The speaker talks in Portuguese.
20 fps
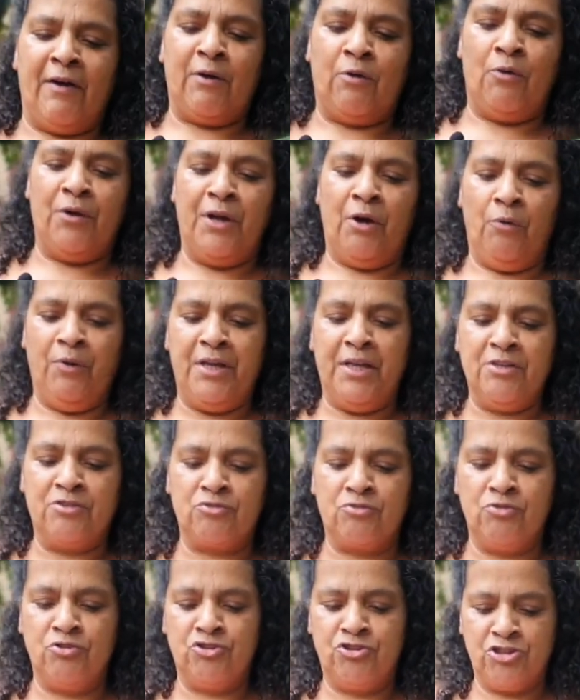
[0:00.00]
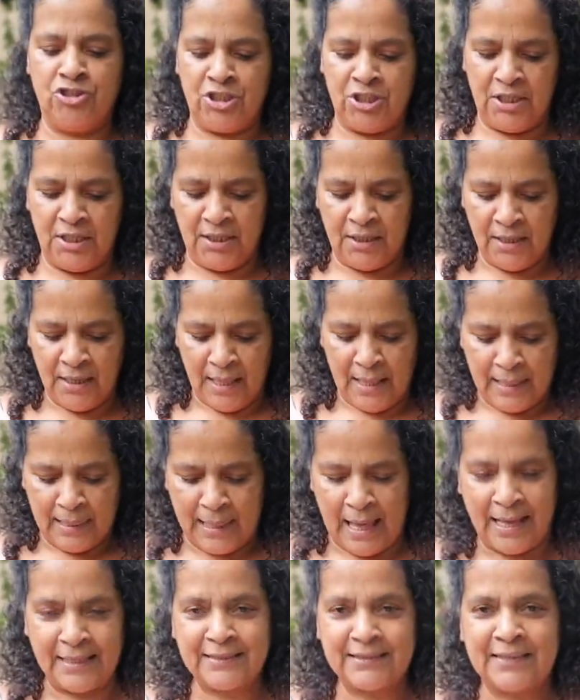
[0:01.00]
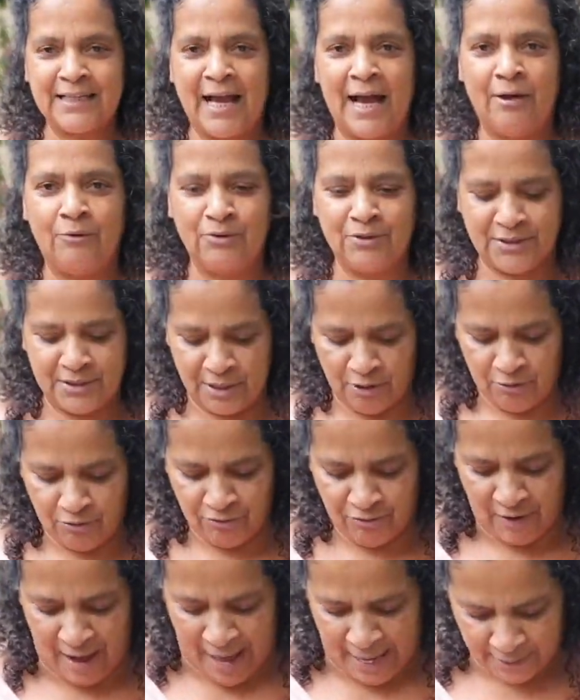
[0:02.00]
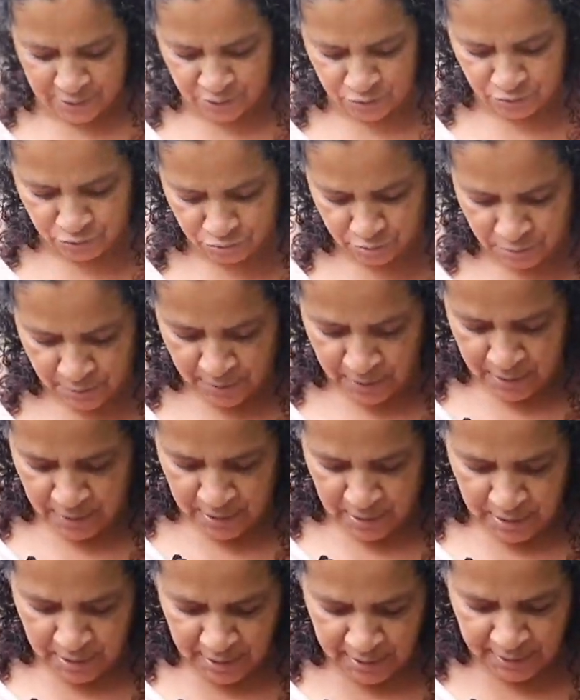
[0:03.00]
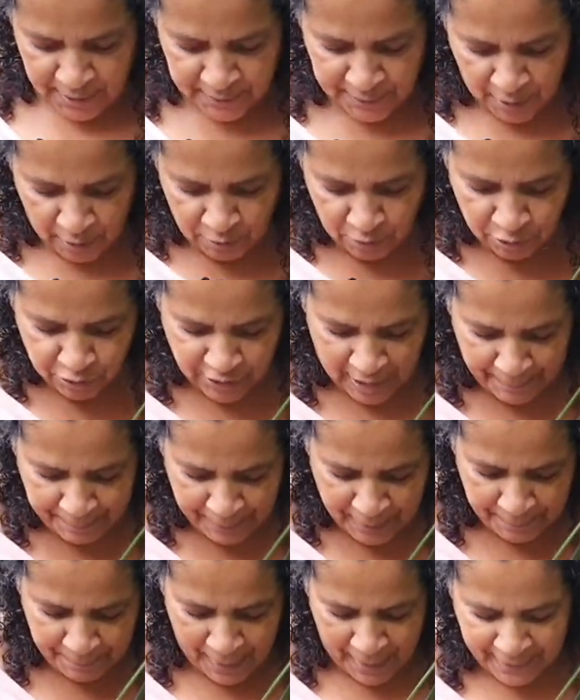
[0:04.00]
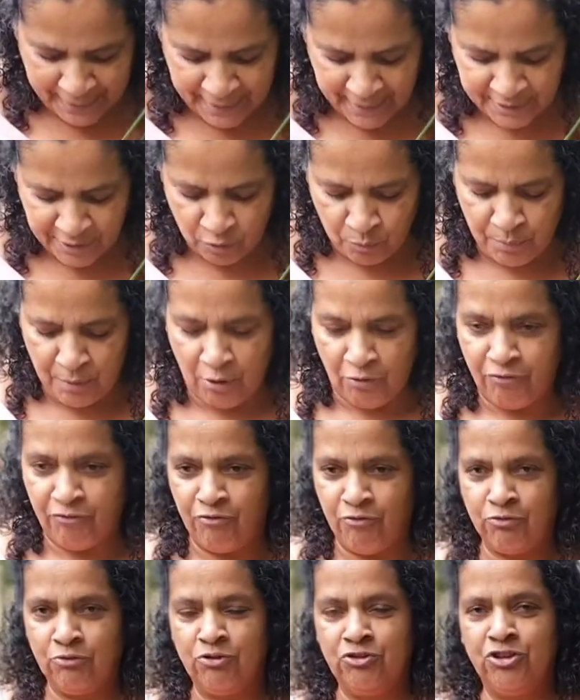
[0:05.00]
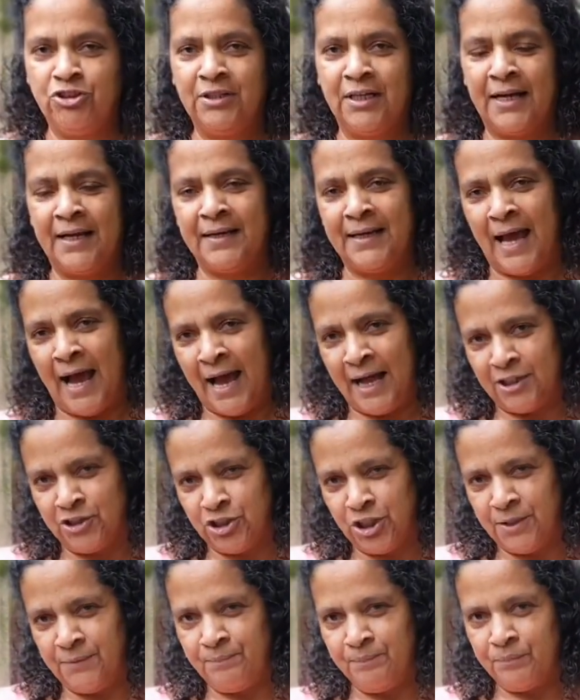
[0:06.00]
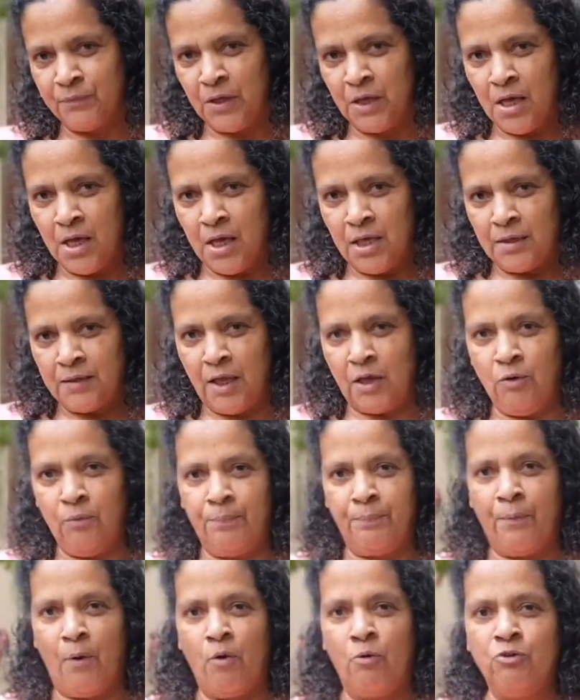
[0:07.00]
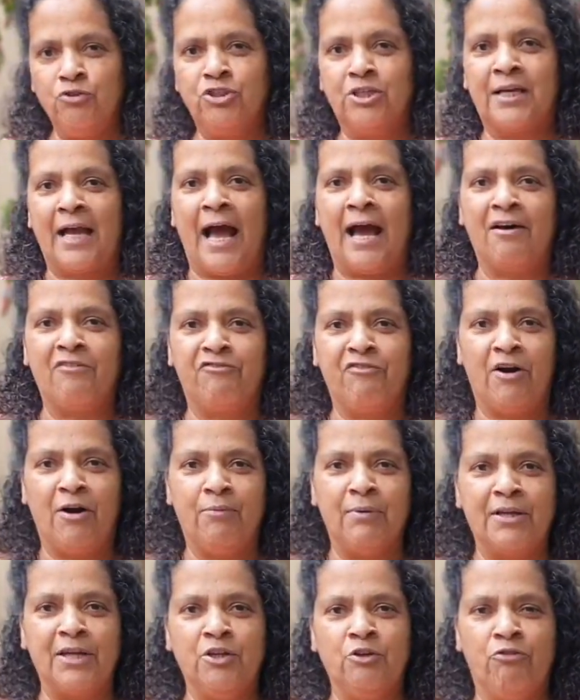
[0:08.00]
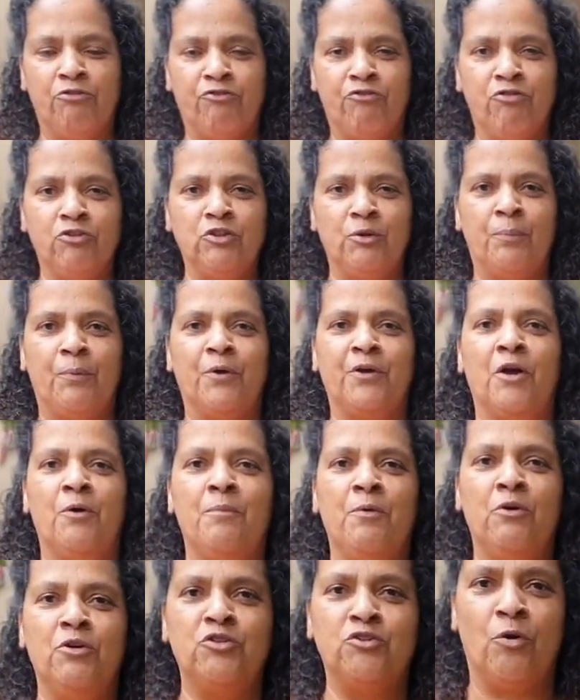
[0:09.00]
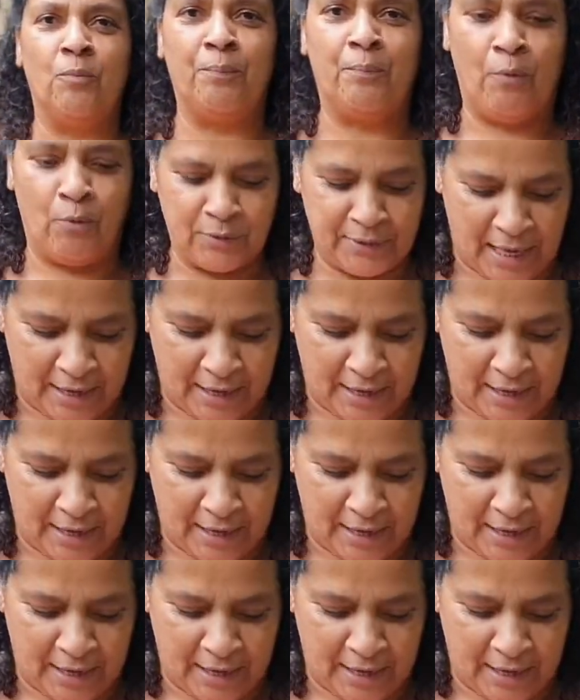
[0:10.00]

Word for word: vai correr o risco de lascar o seu vaso. Então eu já preparei aqui o meu fundo de drenagem. Tem um pouco de carvão aqui no fundo, porque o meu isopor